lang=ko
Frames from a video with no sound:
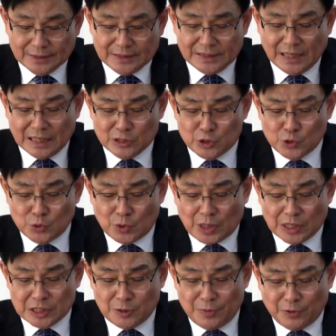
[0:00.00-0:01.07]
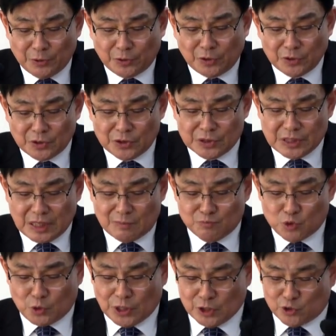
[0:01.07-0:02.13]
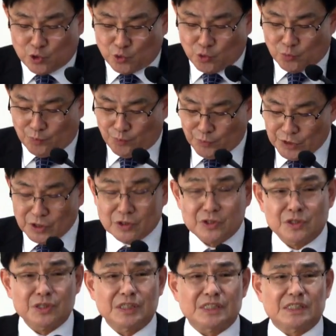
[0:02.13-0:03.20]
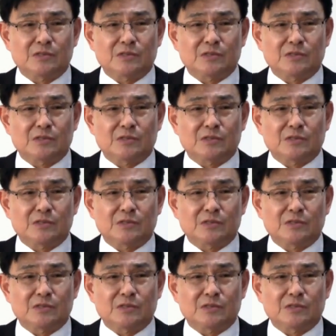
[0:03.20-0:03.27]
지난주까지 배웠던 그 삼손의 죽음 이것은